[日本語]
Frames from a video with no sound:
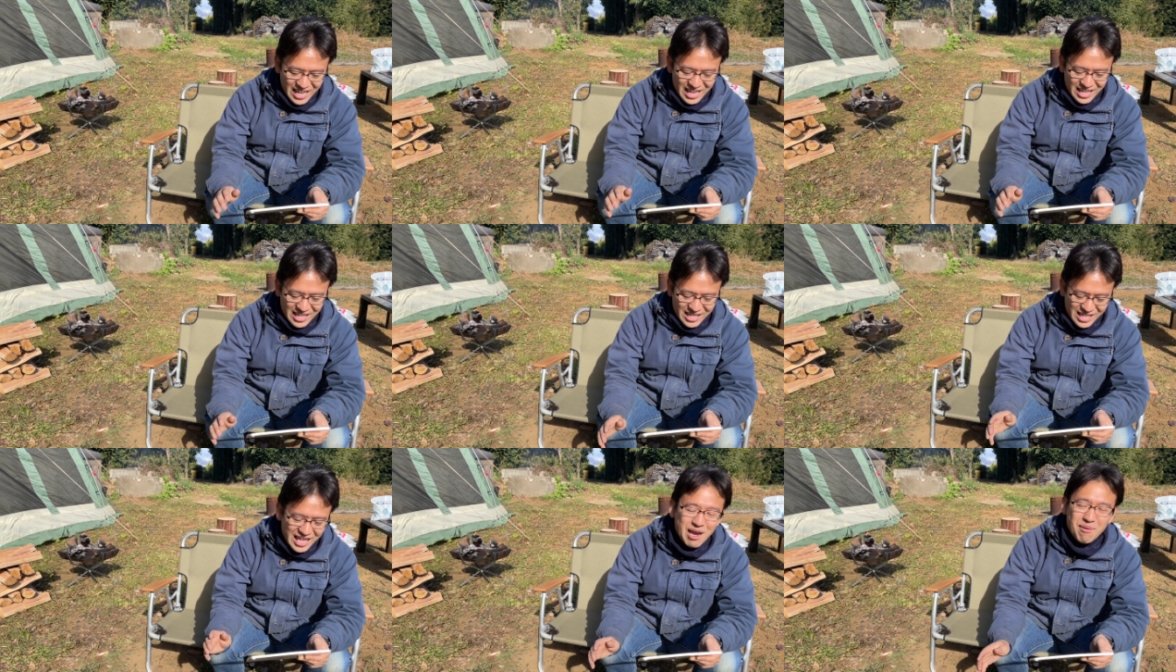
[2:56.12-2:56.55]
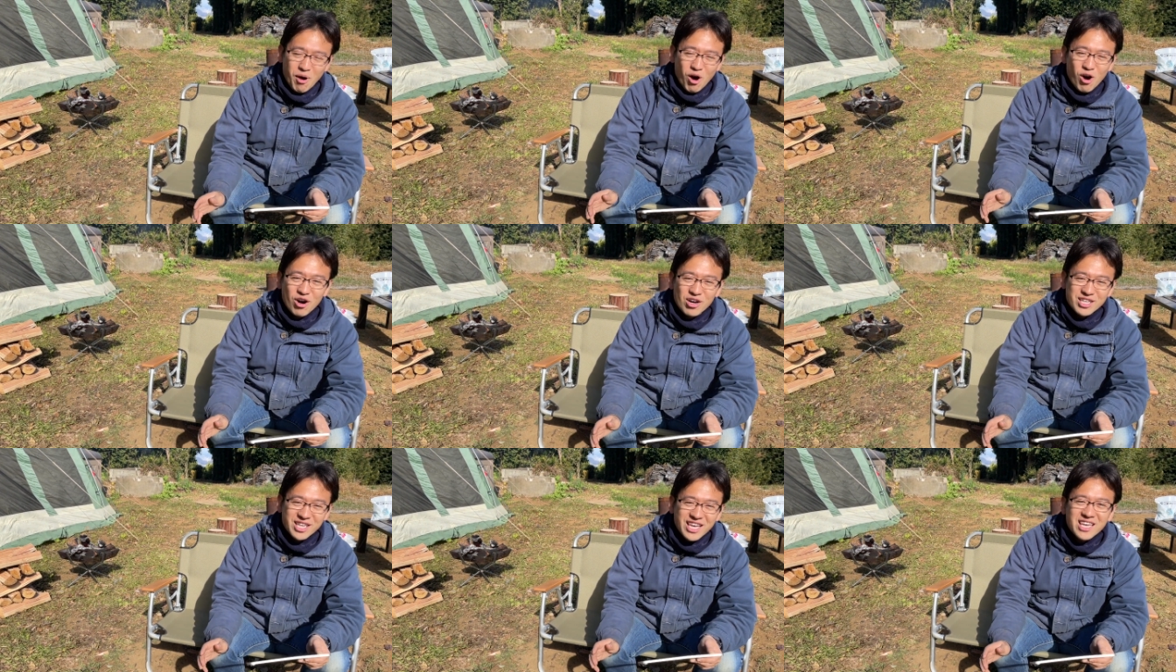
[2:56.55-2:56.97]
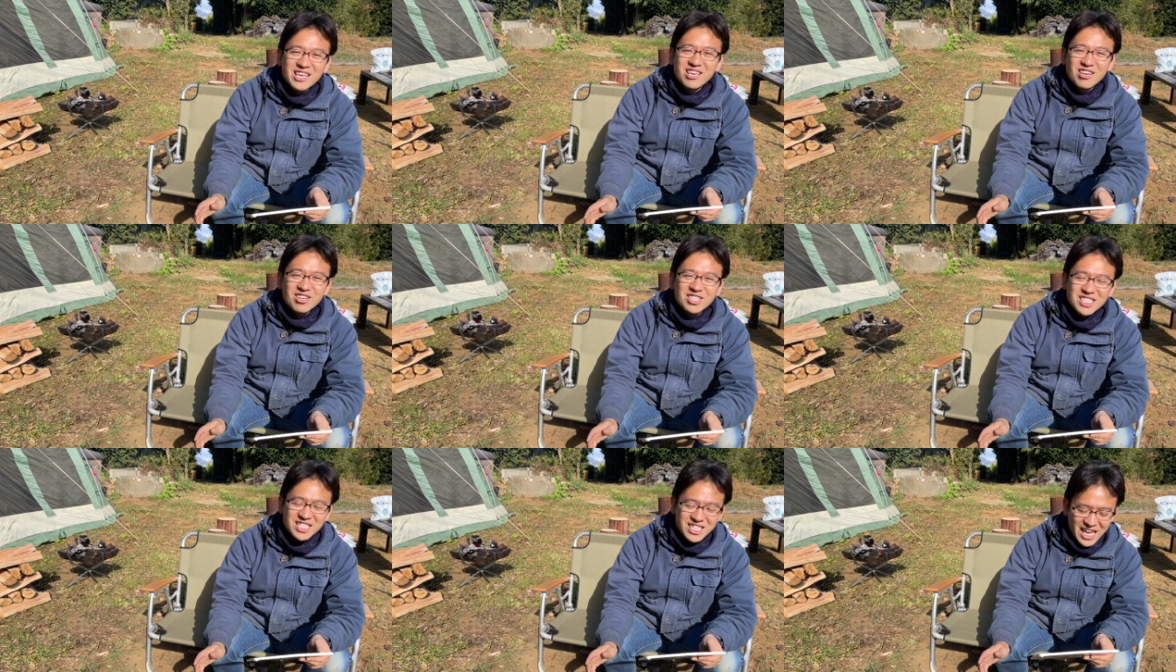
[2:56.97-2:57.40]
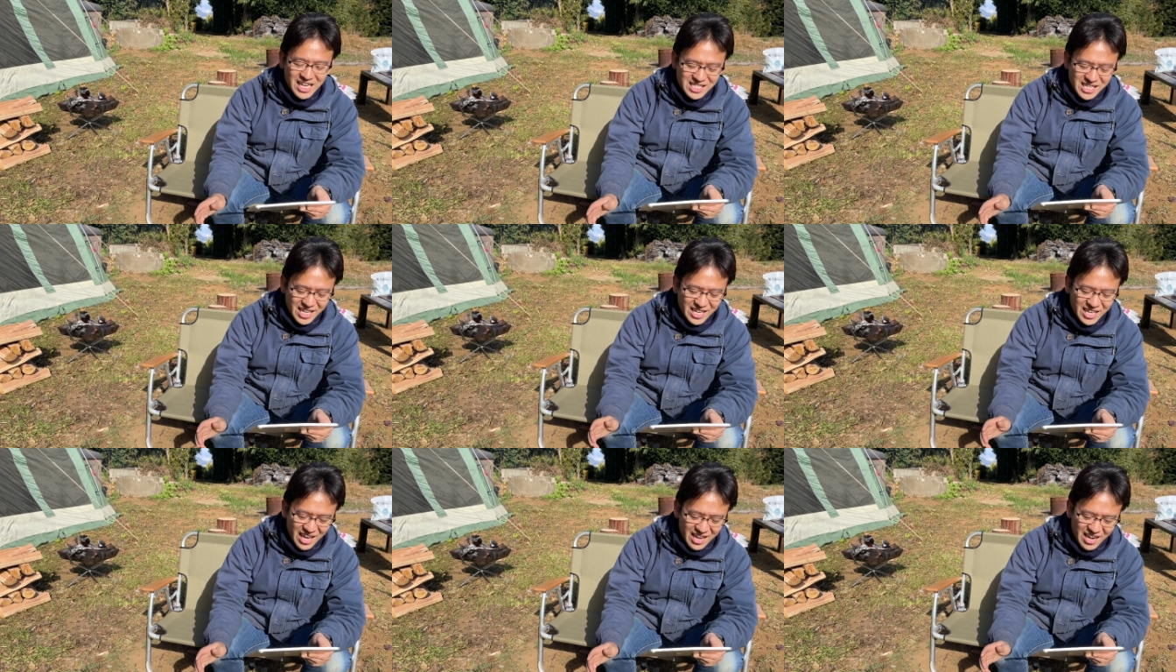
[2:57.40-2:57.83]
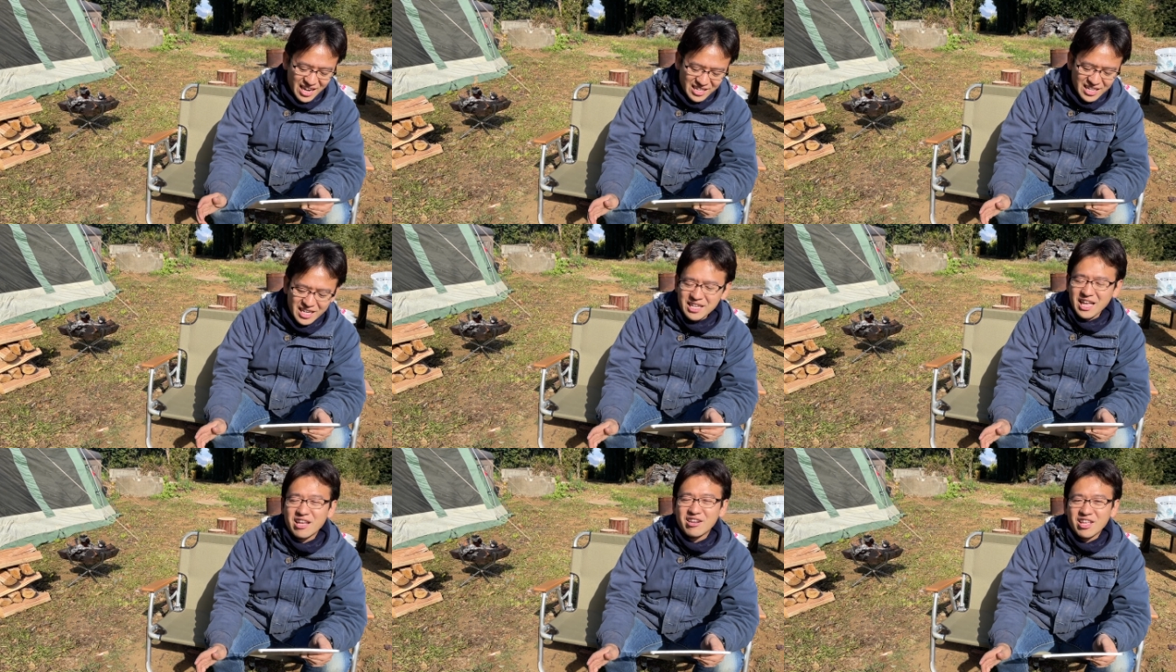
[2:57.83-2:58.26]
でも緊急事態宣言が
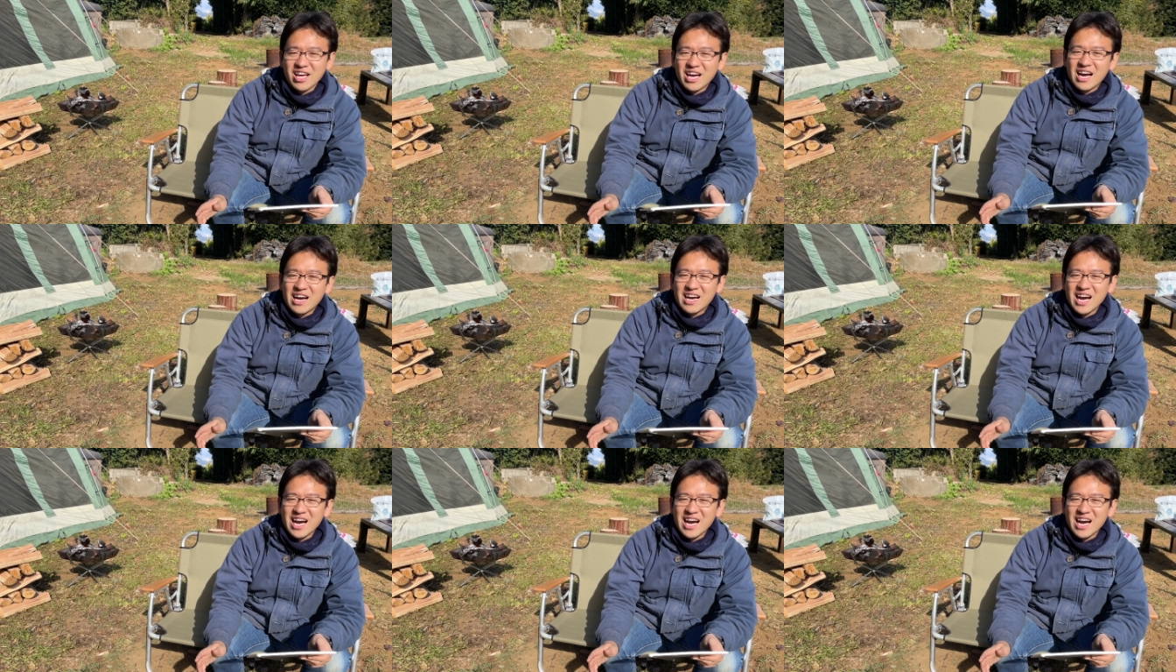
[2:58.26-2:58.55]
出ている中、